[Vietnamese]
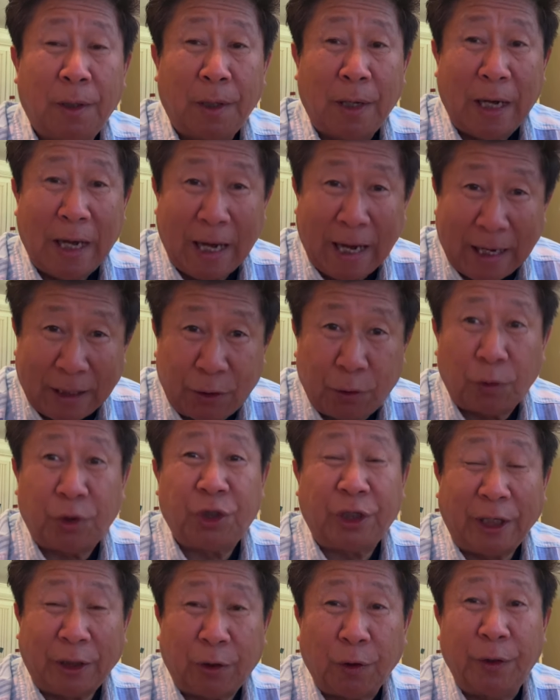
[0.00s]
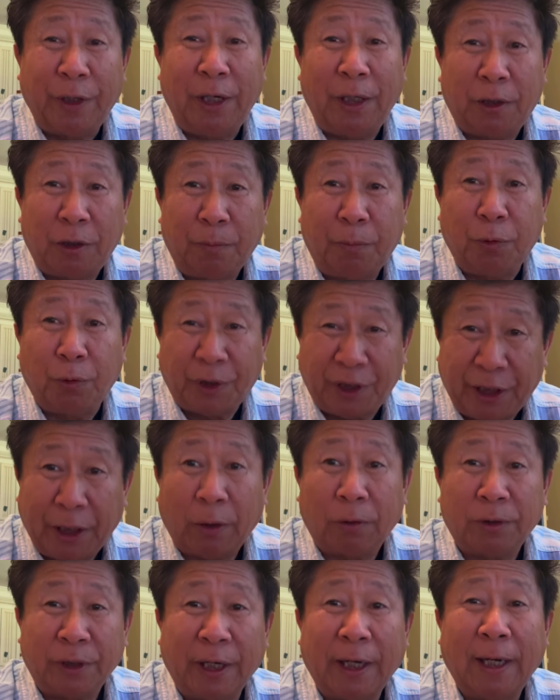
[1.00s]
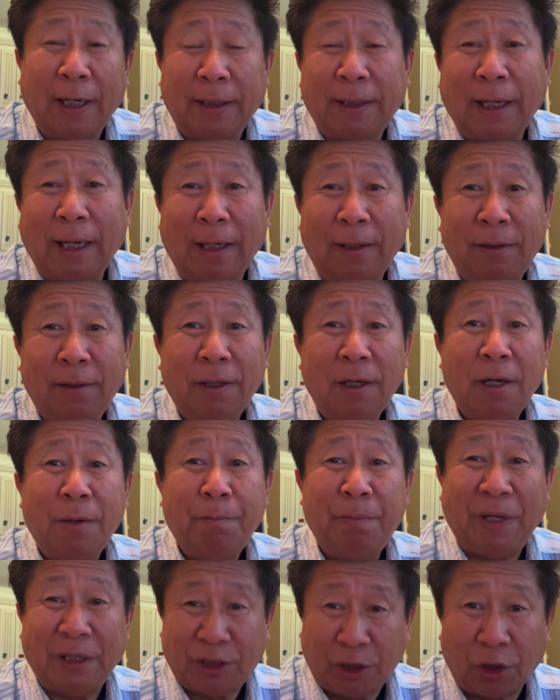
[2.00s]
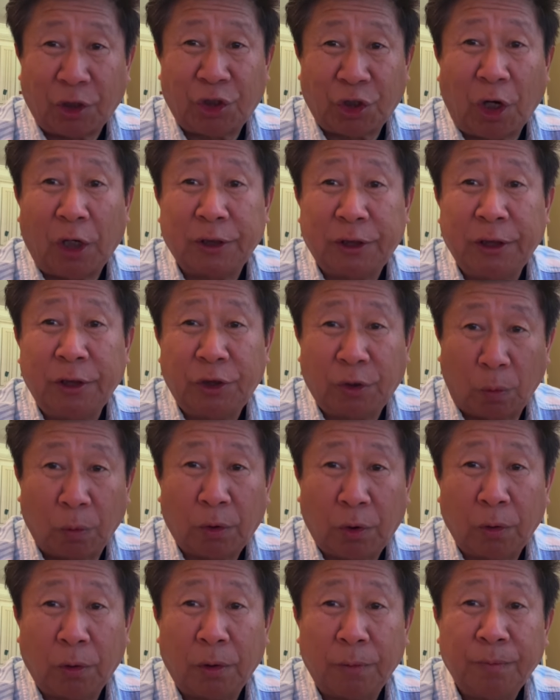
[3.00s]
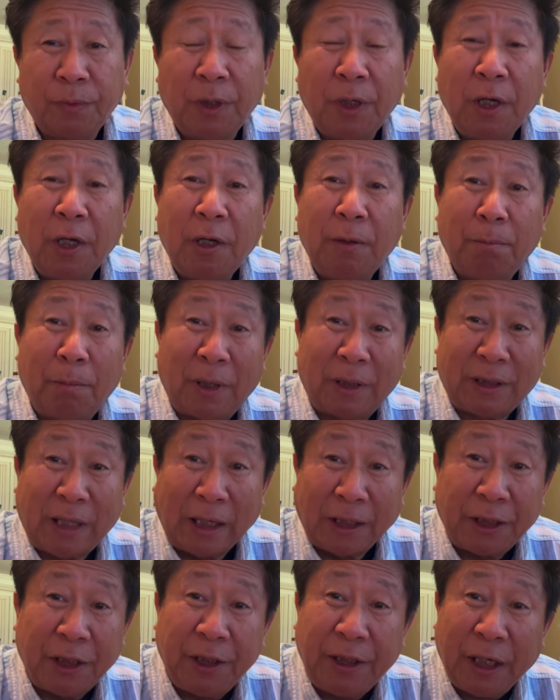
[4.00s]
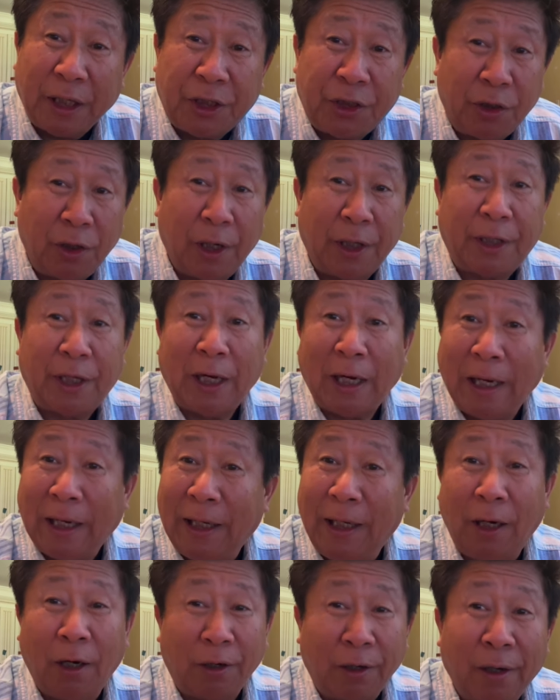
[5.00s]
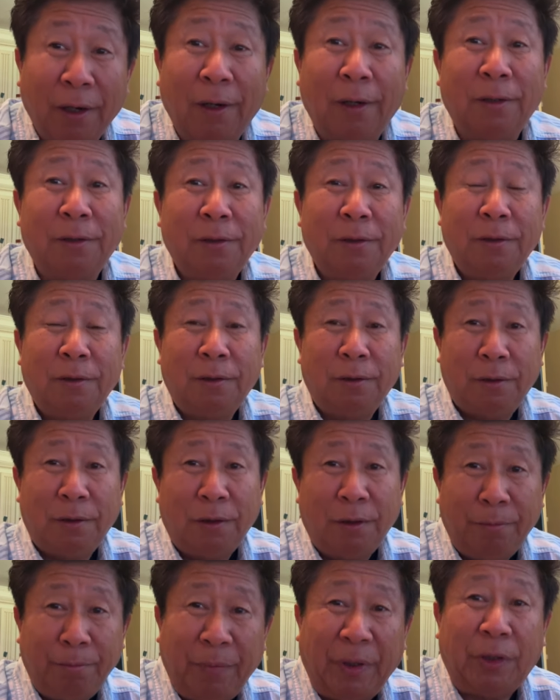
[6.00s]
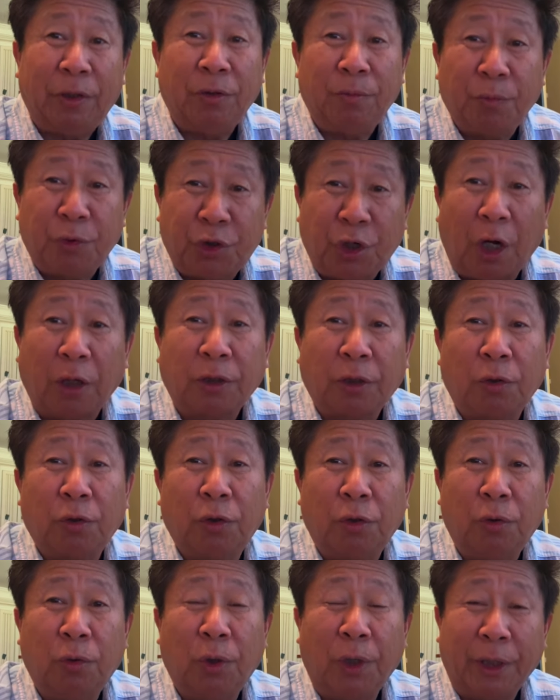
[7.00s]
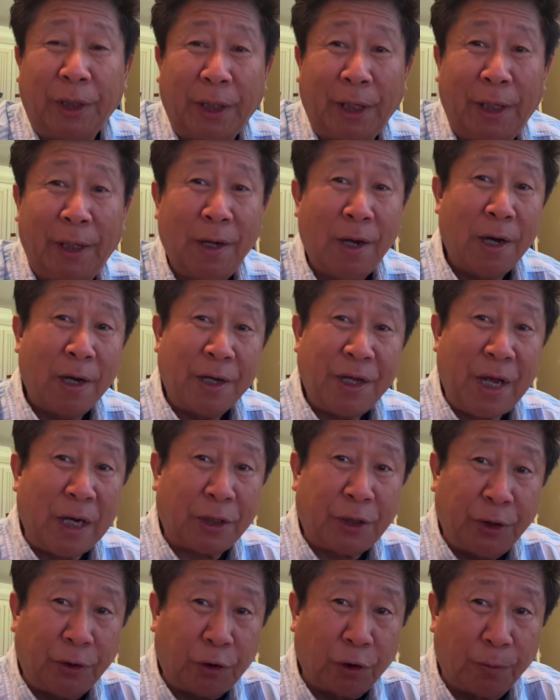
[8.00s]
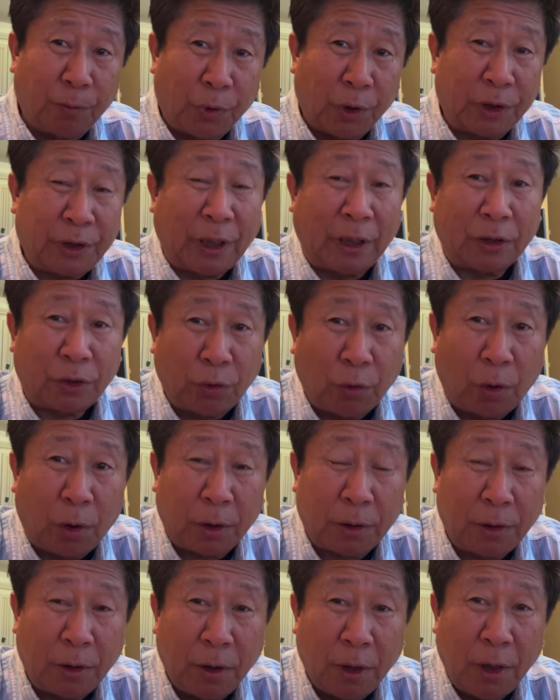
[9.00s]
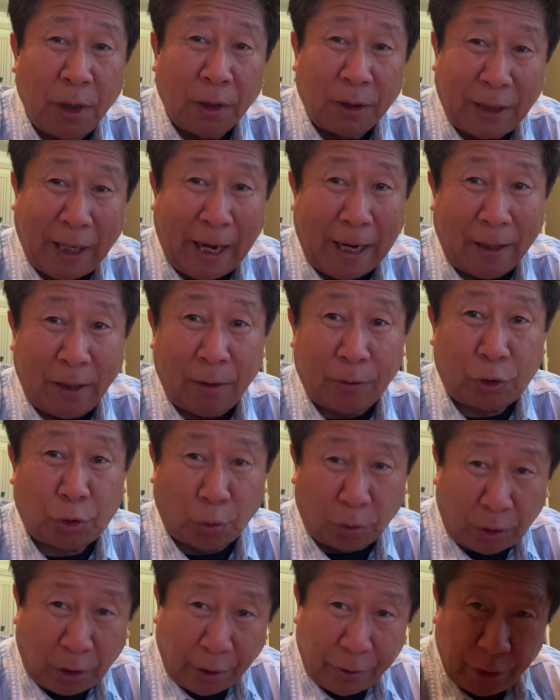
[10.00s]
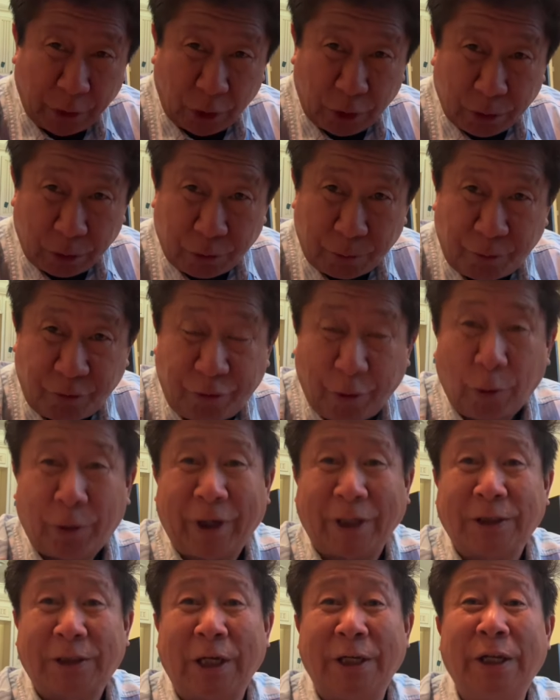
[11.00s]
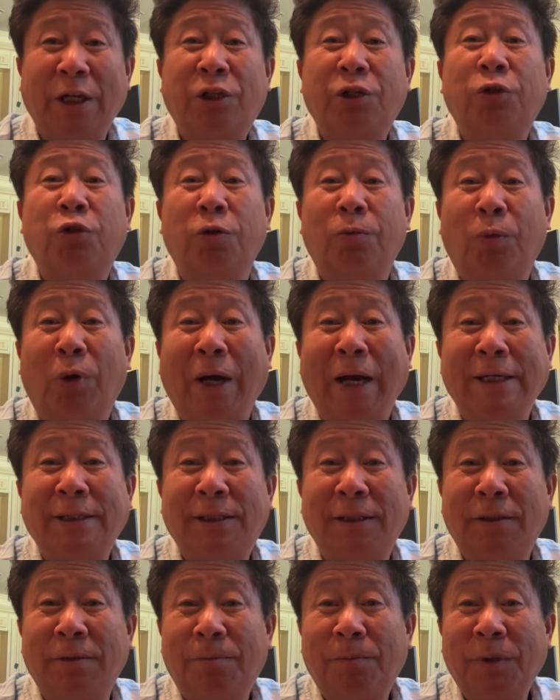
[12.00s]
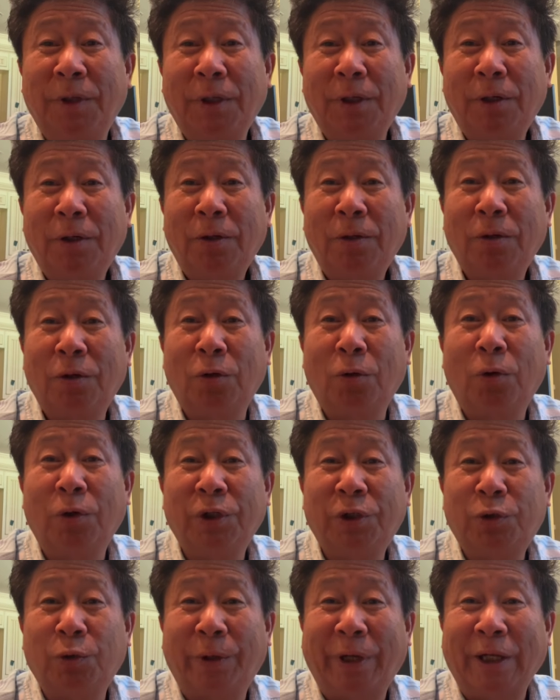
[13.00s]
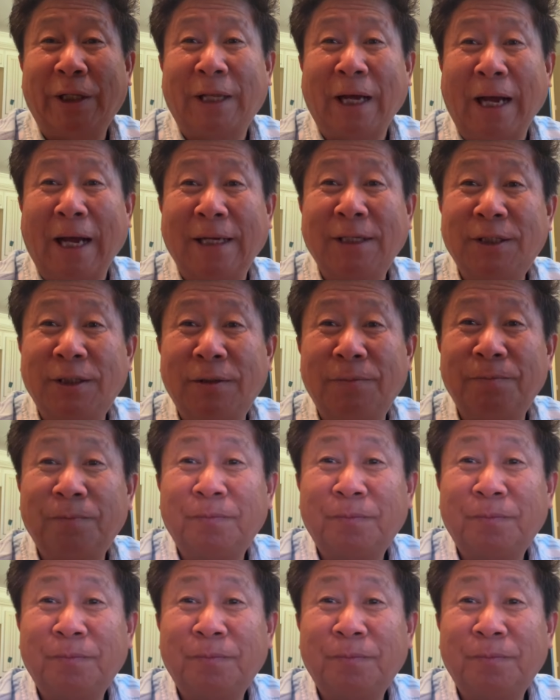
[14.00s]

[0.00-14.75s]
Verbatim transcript: hà cho chế tôi này cứ phu kiểu nè hà ta mẹ cho trò sư rộng lộ mà tặng thế nhà chữ là chế lì rồi đó mẹ tôi cho tao đồ hú rồi chế nhà chữ tụi mua tờ to thẳng là sốt lấy những focus cái nhà chữ tụi mua hát sư lộ cho cái thẳng hát sư